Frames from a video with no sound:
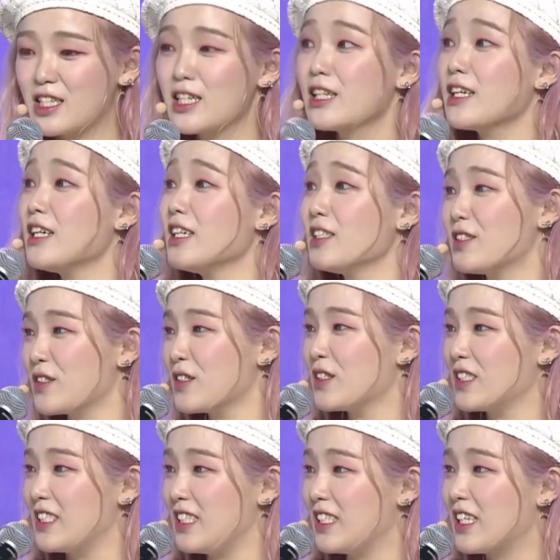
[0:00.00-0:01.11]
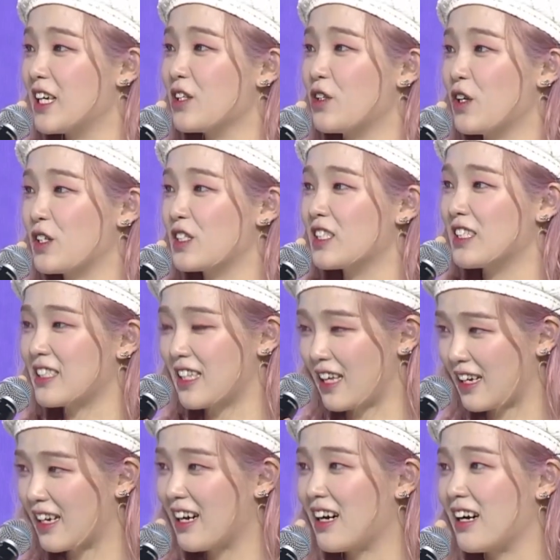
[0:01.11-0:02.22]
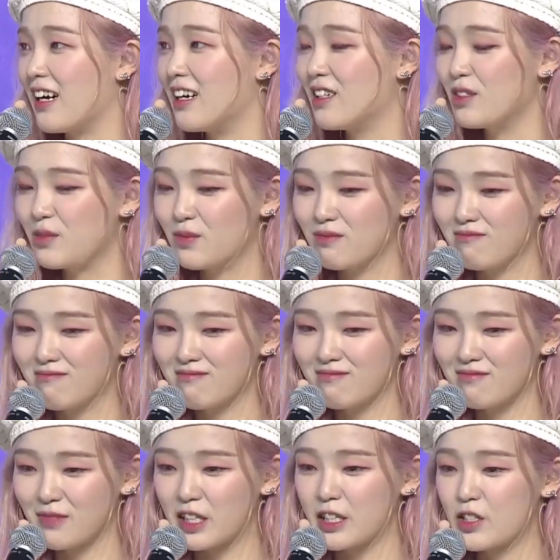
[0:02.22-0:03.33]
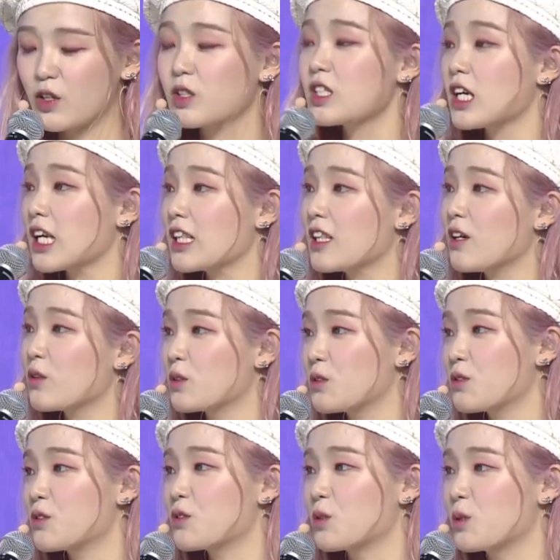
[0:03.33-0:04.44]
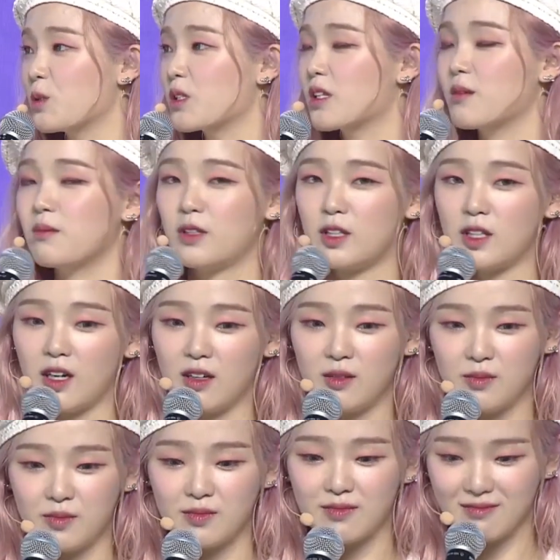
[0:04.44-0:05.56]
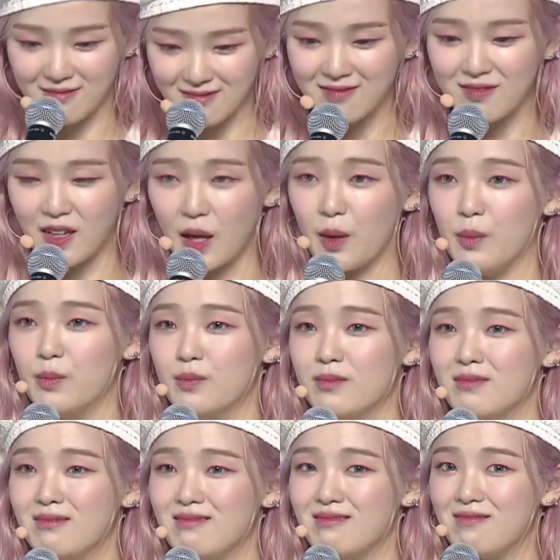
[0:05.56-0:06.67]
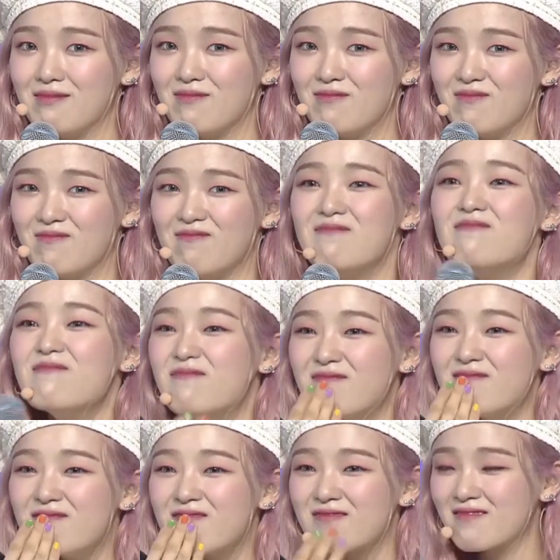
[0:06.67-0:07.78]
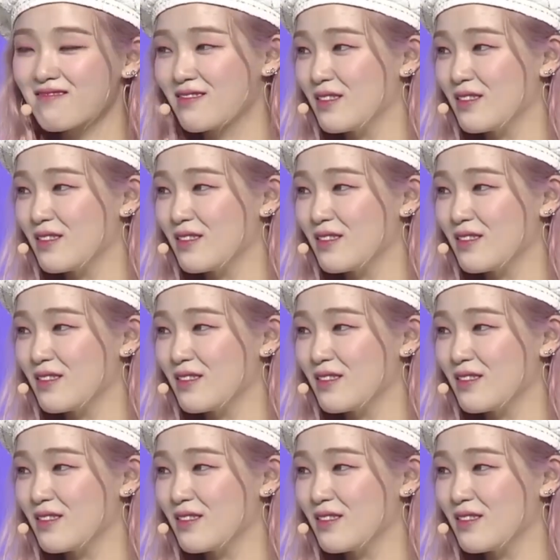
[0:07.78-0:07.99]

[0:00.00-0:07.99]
즐길 수 있게 되었을 때가 네. 많이 성장했다고 스스로 느낍니다. 그렇네요. 네. 그게 차이가 많죠. 떨리는 거하고